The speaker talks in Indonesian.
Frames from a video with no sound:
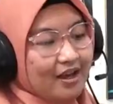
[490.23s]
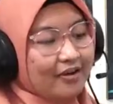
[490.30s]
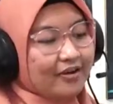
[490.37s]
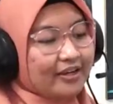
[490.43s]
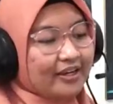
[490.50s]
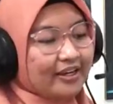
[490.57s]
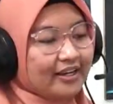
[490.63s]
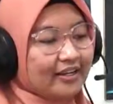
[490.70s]

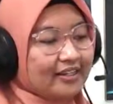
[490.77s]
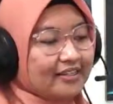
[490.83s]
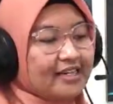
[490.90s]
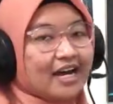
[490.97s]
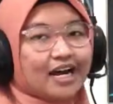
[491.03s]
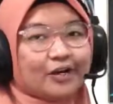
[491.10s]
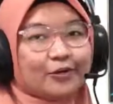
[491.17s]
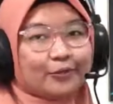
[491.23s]
oke okay, hmm.
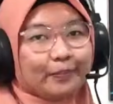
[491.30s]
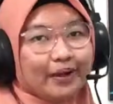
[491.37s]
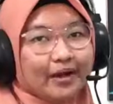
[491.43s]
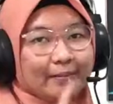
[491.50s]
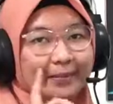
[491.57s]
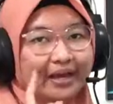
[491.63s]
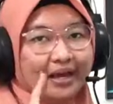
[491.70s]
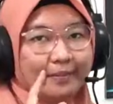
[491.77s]
jangan
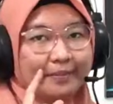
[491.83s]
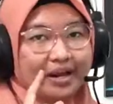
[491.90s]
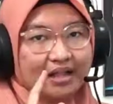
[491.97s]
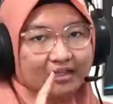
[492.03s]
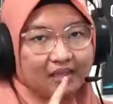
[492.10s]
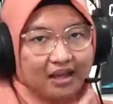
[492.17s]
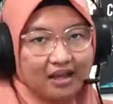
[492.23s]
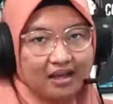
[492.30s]
lupa backup
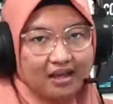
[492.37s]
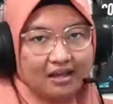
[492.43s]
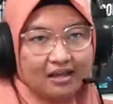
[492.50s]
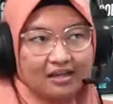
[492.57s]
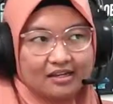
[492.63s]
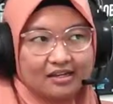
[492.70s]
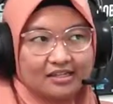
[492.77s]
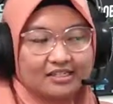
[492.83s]
data
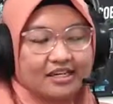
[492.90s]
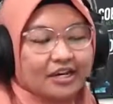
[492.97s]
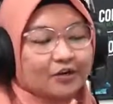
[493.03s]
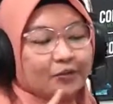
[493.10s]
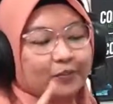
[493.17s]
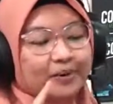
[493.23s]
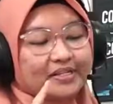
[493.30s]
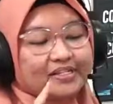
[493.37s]
Jangan
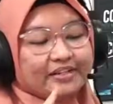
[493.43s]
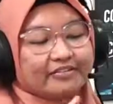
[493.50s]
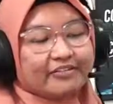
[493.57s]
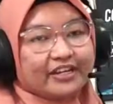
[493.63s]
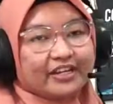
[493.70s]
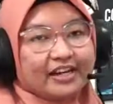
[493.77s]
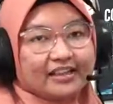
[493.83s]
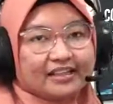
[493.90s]
lupa
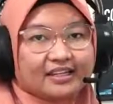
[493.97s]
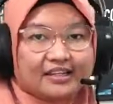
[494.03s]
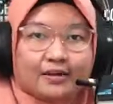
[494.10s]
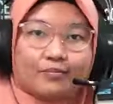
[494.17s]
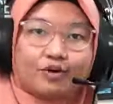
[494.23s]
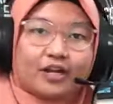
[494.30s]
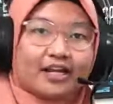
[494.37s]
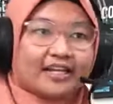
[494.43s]
saving
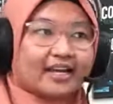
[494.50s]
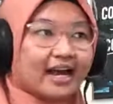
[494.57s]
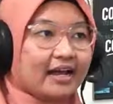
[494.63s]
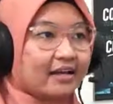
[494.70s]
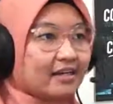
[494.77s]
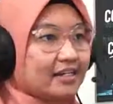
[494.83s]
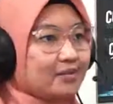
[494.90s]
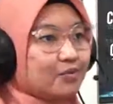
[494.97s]
datanya boleh di
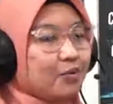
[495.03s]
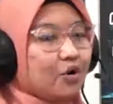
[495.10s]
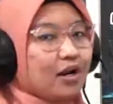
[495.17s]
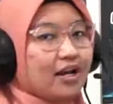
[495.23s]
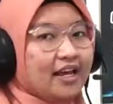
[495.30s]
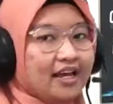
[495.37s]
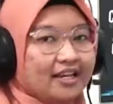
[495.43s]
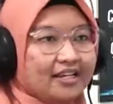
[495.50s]
hard disk
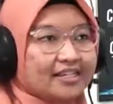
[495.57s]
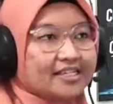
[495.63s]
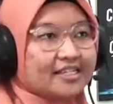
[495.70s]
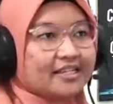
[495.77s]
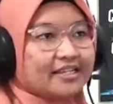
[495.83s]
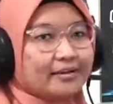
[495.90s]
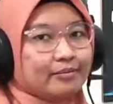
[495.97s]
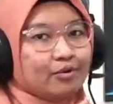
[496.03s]
boleh, di
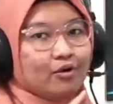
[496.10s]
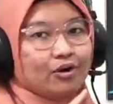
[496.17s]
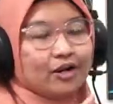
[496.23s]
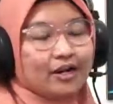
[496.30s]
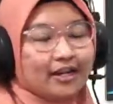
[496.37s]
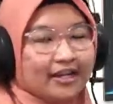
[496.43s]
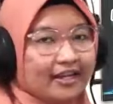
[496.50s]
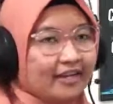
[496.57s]
CD
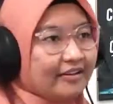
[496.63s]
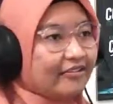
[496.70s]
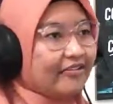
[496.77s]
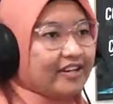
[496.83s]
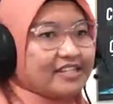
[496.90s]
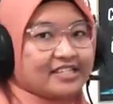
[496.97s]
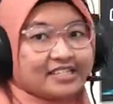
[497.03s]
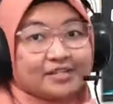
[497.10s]
boleh, di
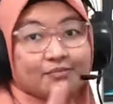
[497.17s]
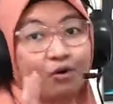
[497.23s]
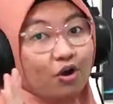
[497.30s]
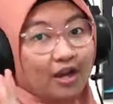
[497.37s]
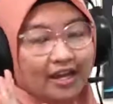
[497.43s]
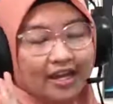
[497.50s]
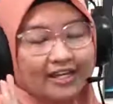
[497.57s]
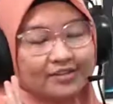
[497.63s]
flash disk
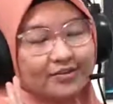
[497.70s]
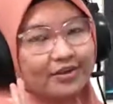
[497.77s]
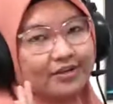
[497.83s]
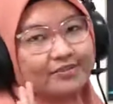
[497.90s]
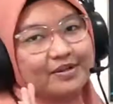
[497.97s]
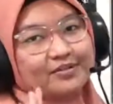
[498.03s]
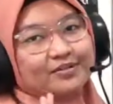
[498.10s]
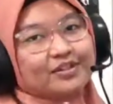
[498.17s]
boleh.
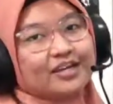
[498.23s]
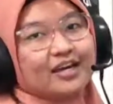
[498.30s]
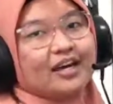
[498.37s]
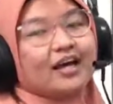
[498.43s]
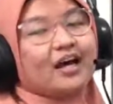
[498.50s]
Sorry maksudnya.